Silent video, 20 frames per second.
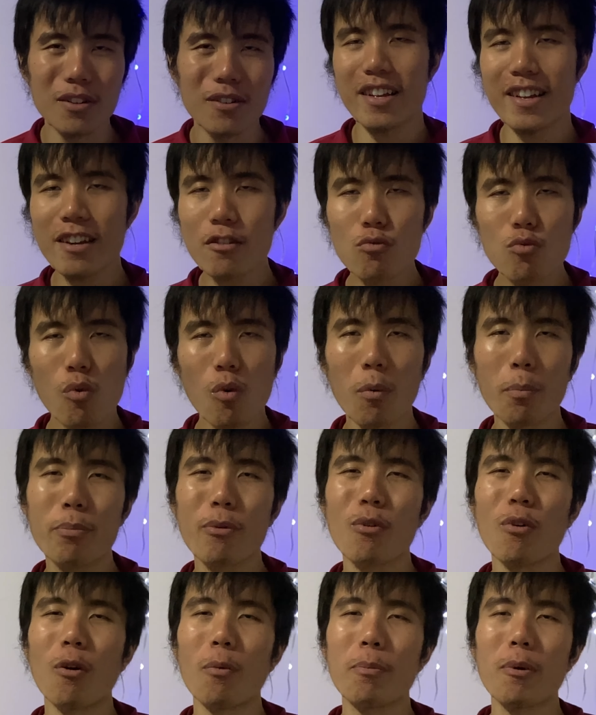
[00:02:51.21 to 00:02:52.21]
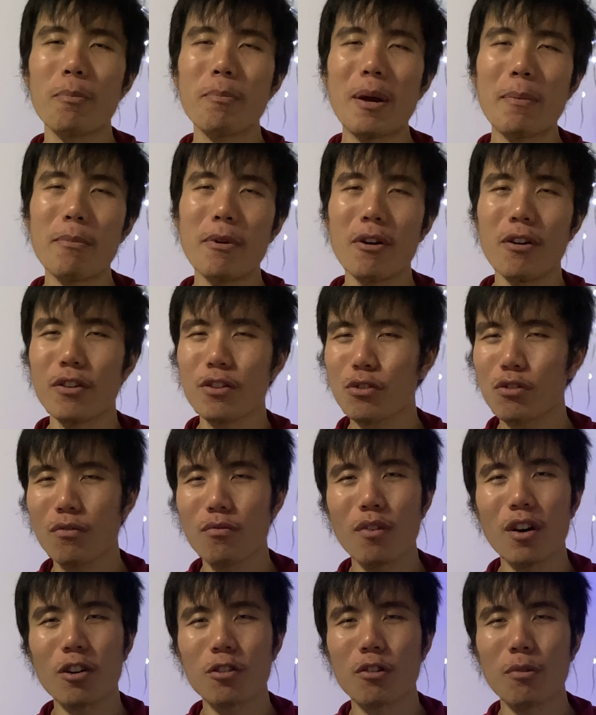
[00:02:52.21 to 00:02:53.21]
et où on peut, on peut même euh, se
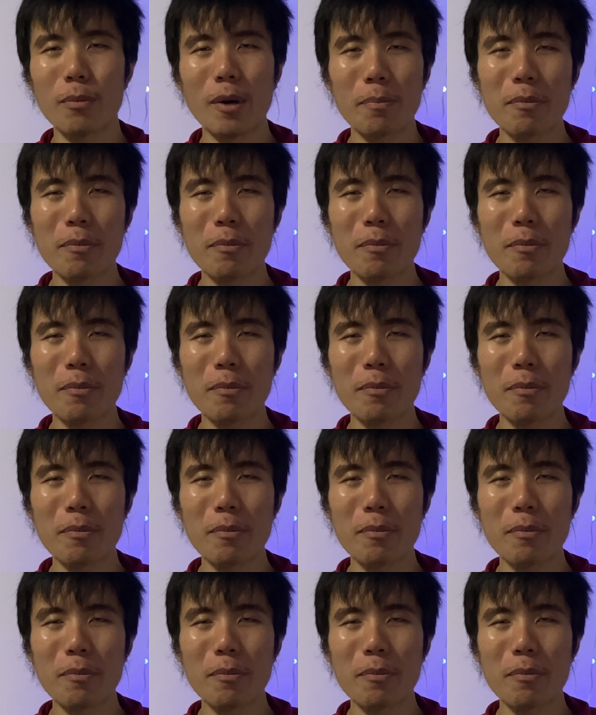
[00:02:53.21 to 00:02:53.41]
voir comme un